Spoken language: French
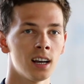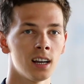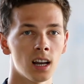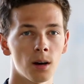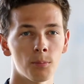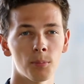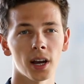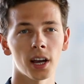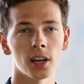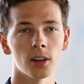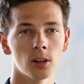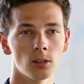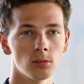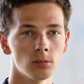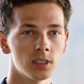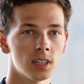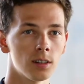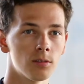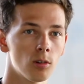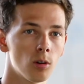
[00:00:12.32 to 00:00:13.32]
L'appareil que
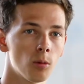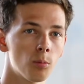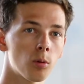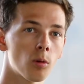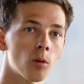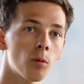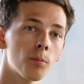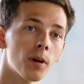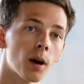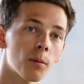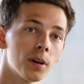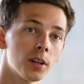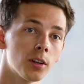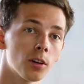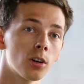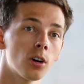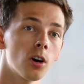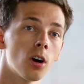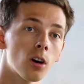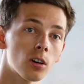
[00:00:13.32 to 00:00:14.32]
nous développons permet
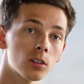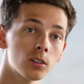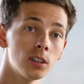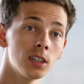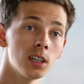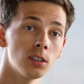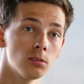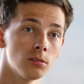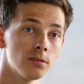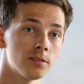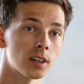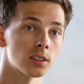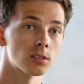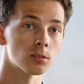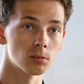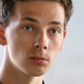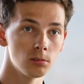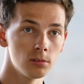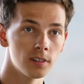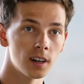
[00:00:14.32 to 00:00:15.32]
de coordonner d'une
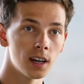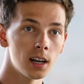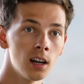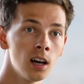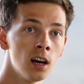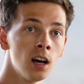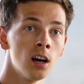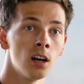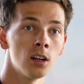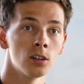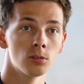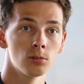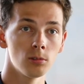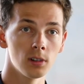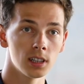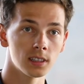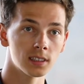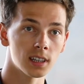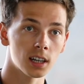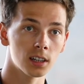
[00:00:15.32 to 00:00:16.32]
façon nouvelle tous
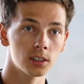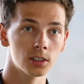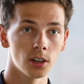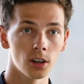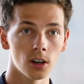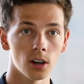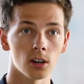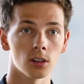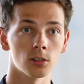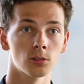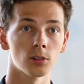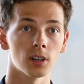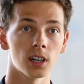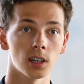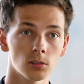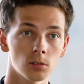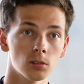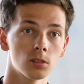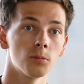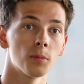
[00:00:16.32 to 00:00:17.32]
les acteurs du
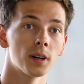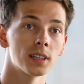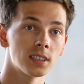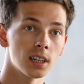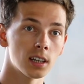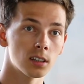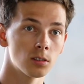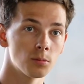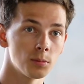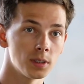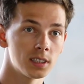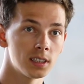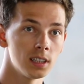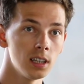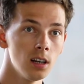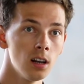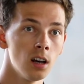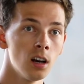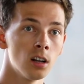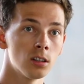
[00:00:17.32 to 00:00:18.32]
réseau de maintien à
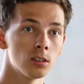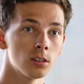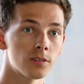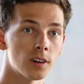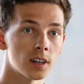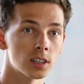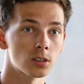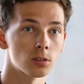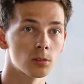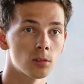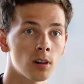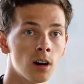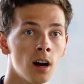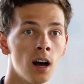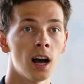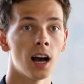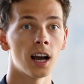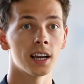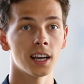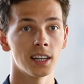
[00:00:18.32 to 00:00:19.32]
domicile de façon
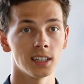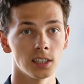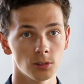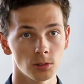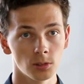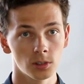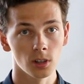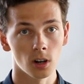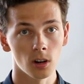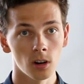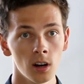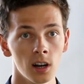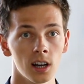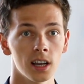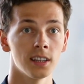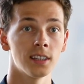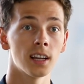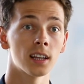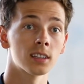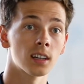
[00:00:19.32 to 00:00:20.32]
à gagner du temps
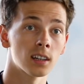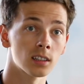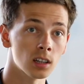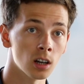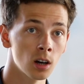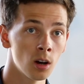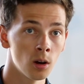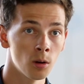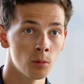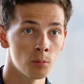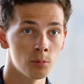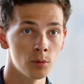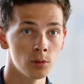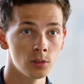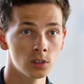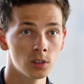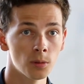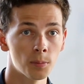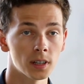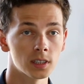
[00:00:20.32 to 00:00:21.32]
et d'atteindre
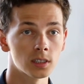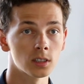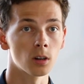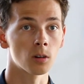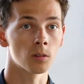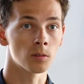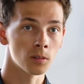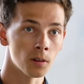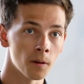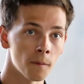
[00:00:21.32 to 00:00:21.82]
plus de patients.